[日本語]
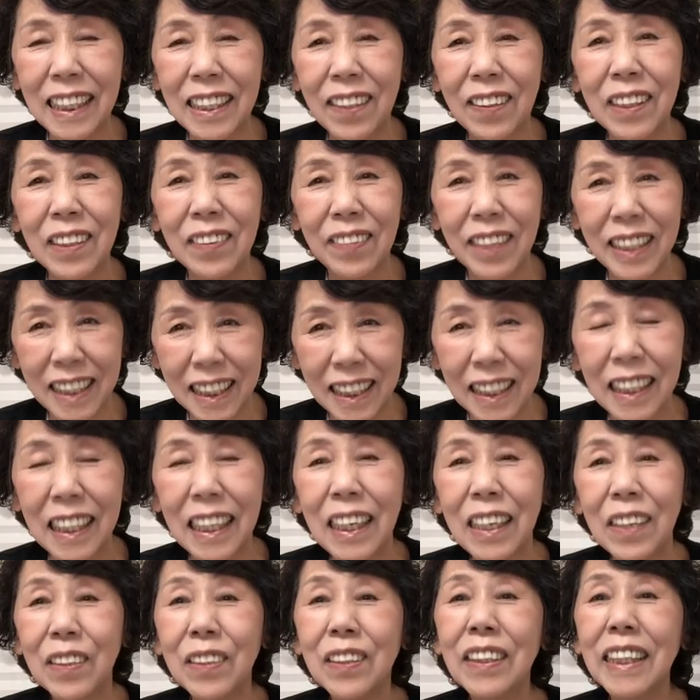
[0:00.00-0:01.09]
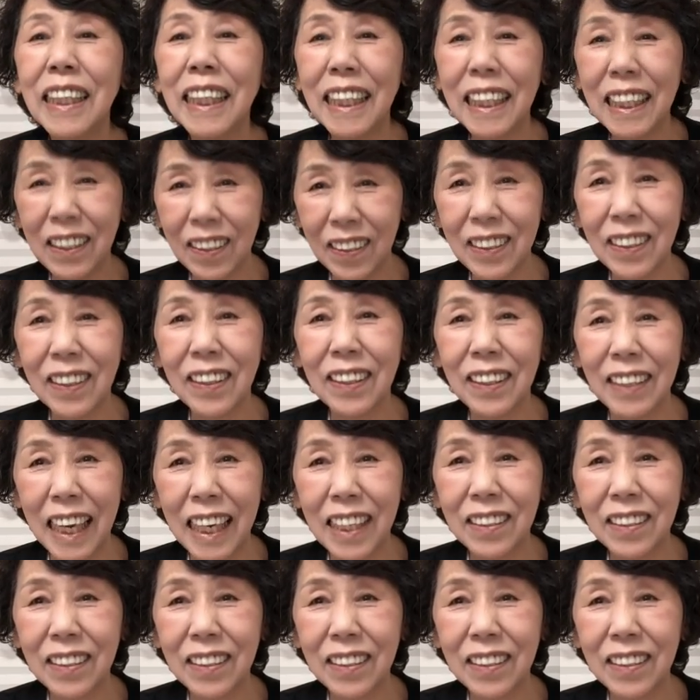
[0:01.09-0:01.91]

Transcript: いておりますグリーン色の